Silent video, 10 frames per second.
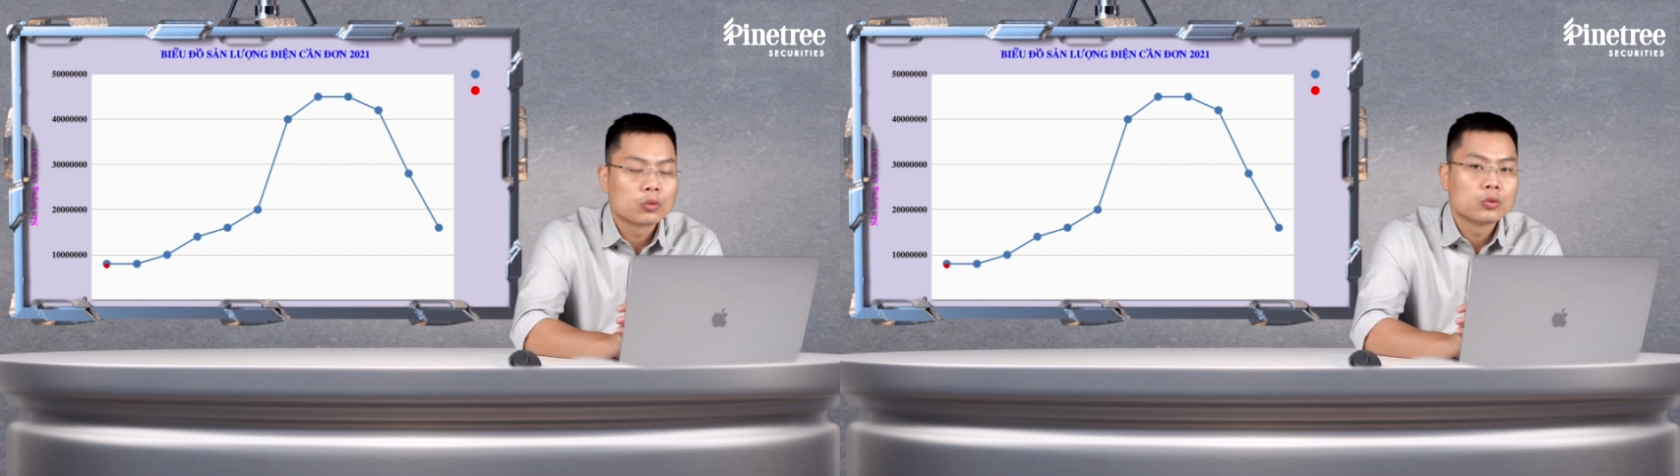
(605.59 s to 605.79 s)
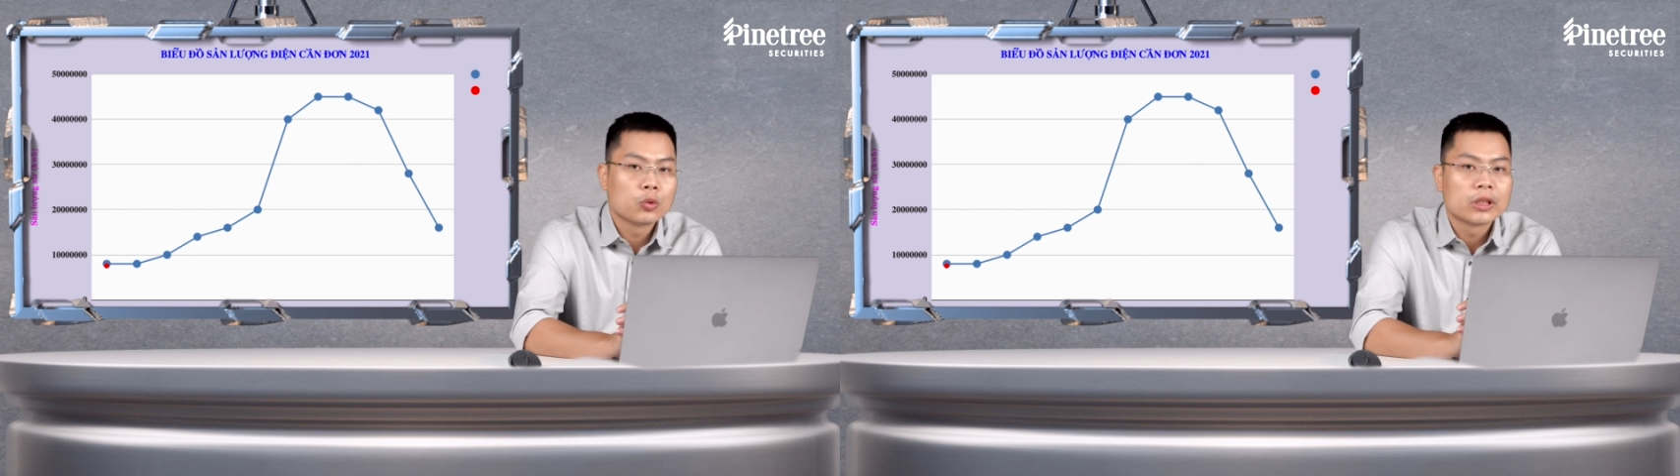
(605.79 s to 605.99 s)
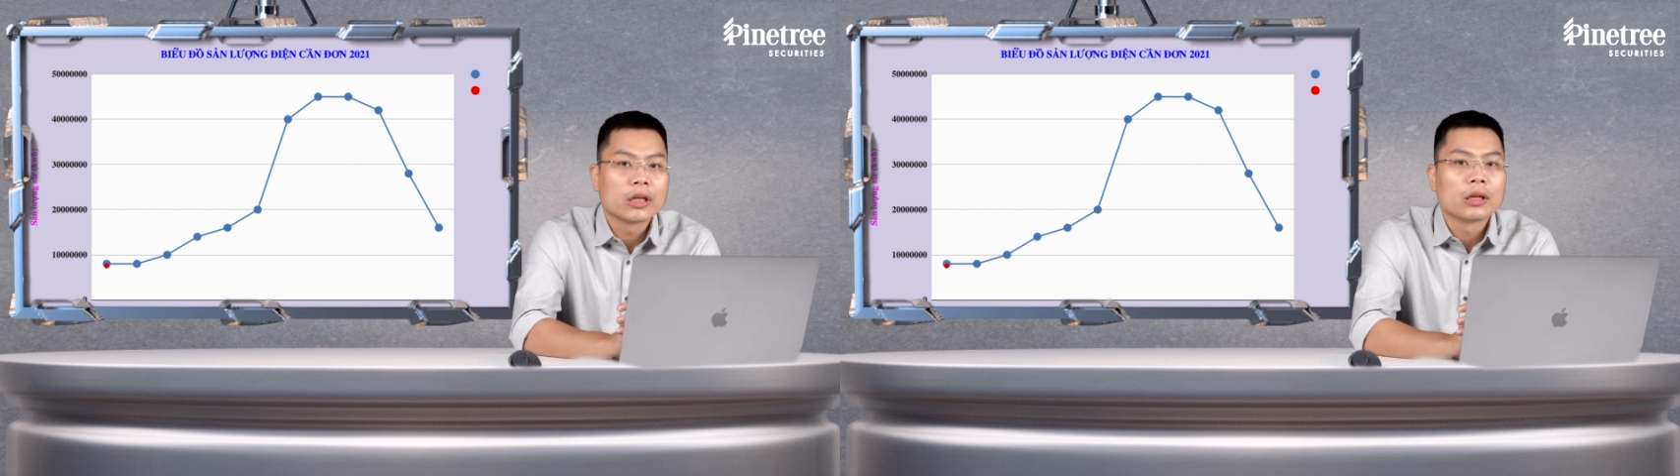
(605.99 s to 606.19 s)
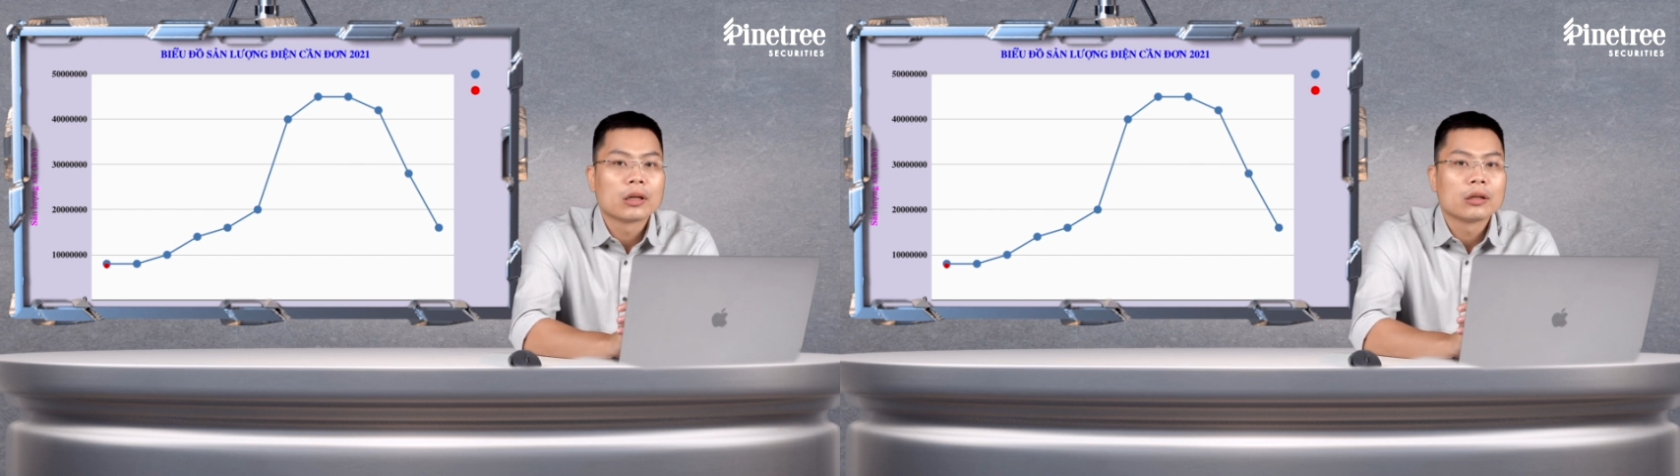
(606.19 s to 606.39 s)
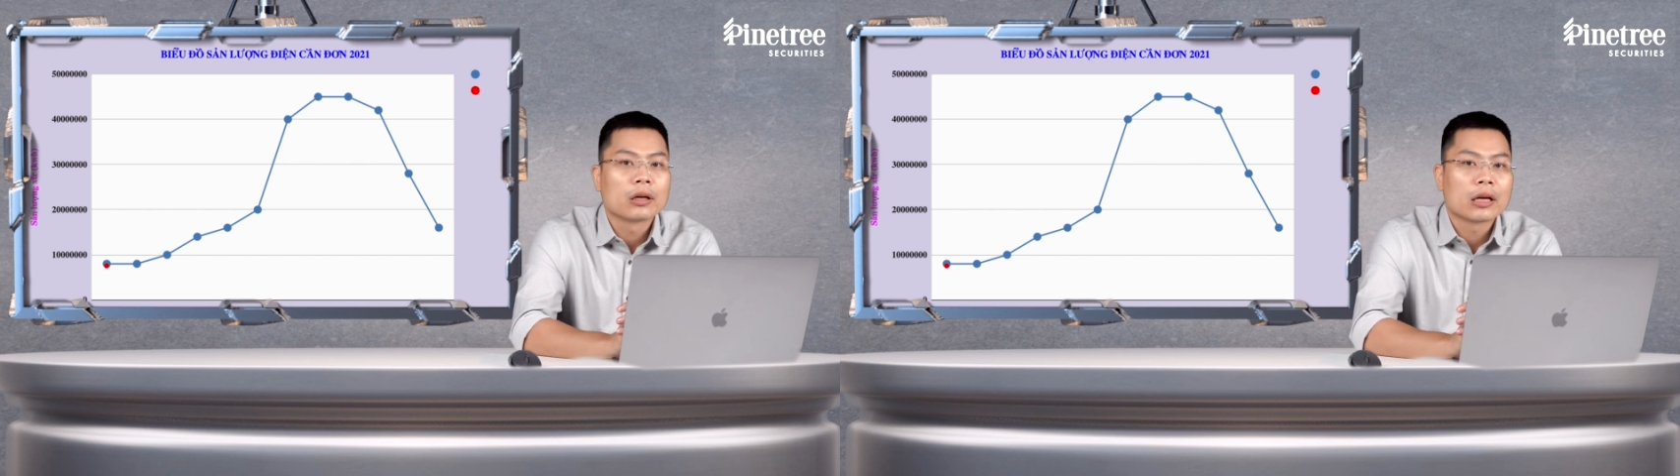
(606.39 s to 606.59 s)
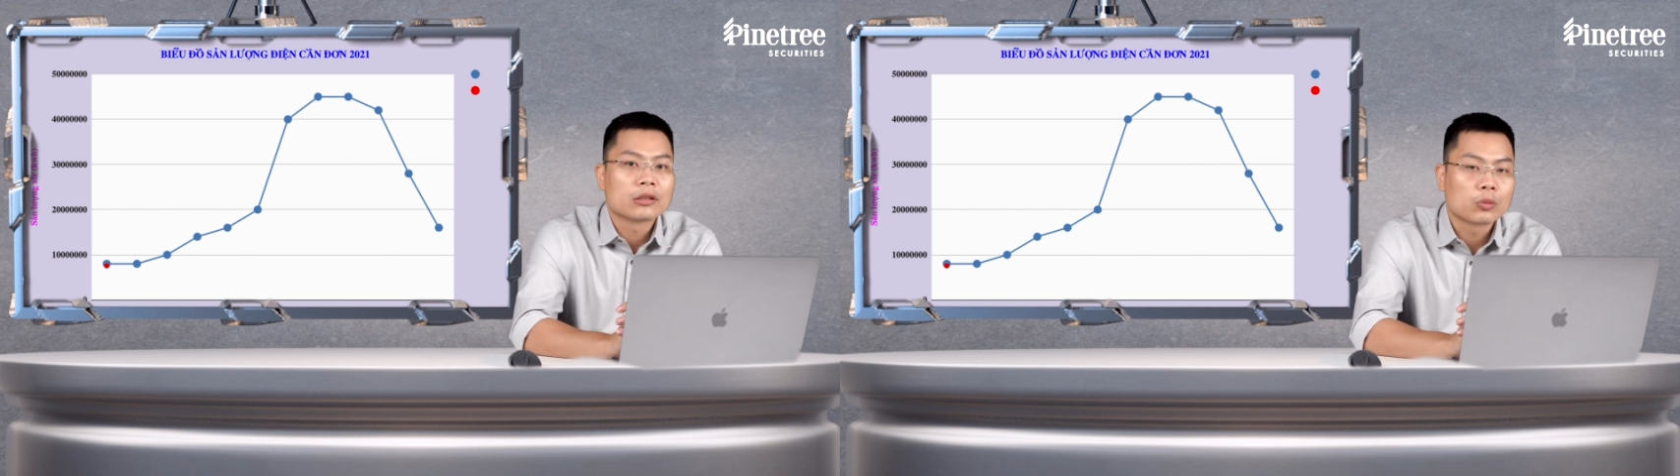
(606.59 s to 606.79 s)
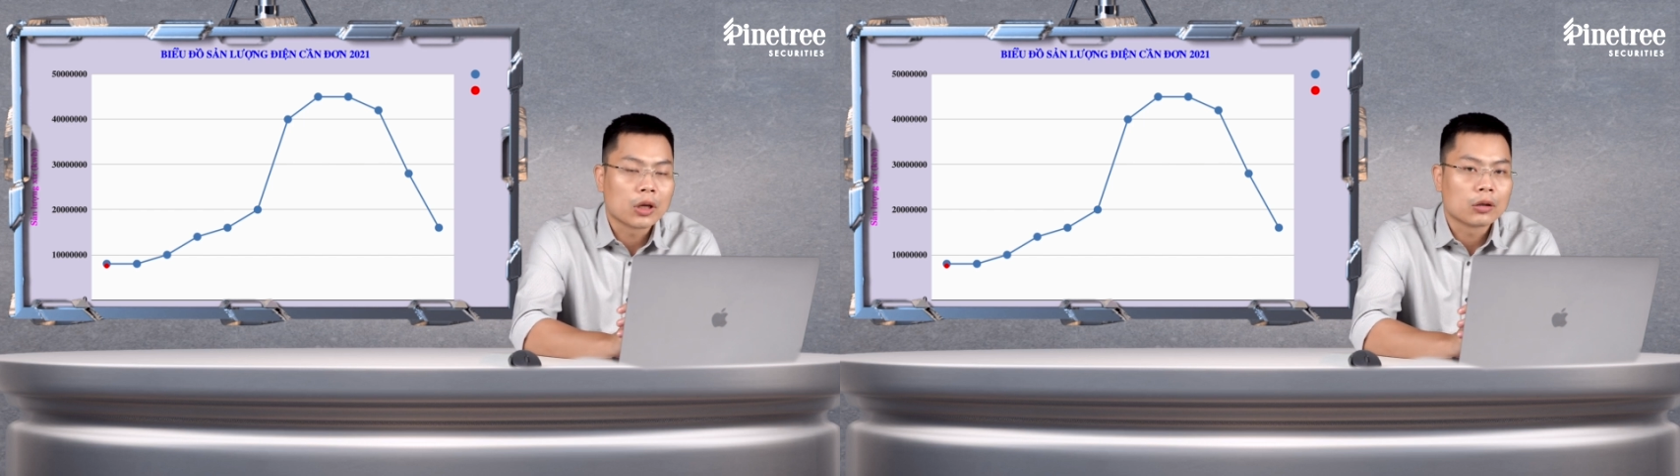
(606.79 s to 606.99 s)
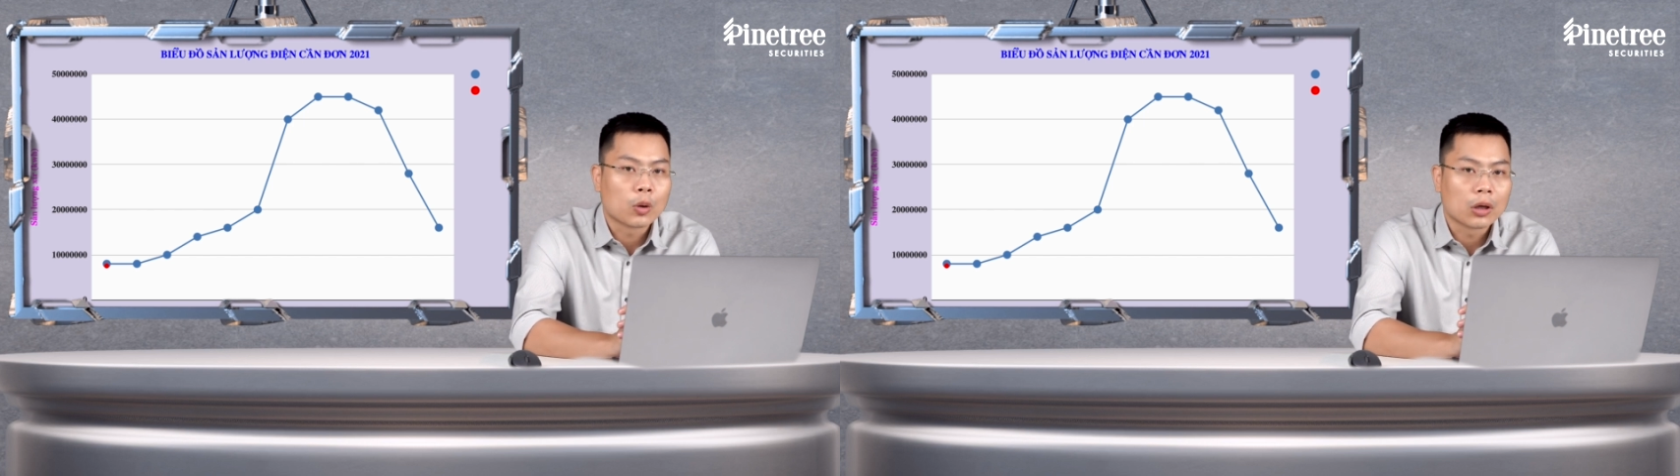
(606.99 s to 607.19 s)
duy trì được cái dòng
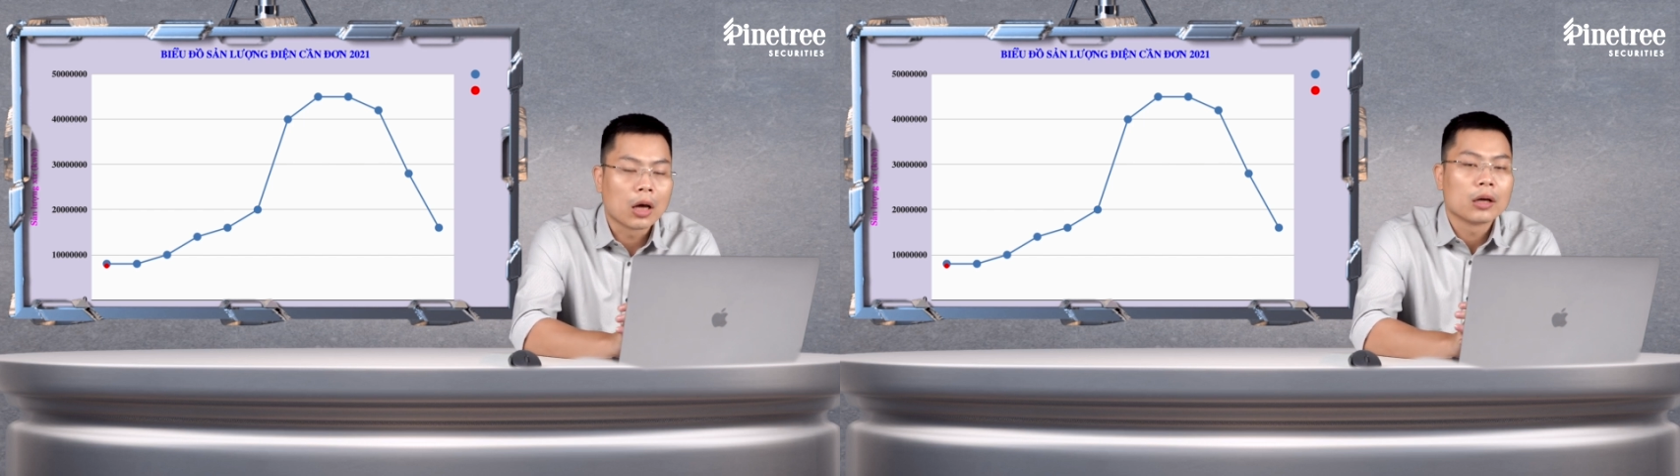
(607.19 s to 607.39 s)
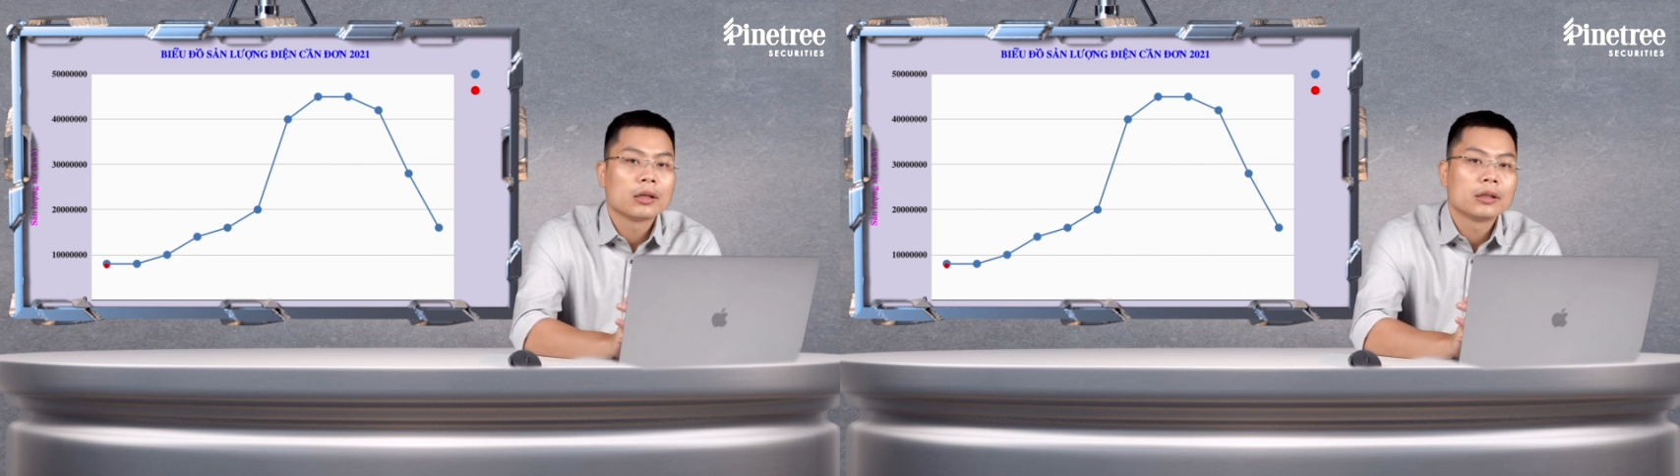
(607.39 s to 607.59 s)
tiền thuận lợi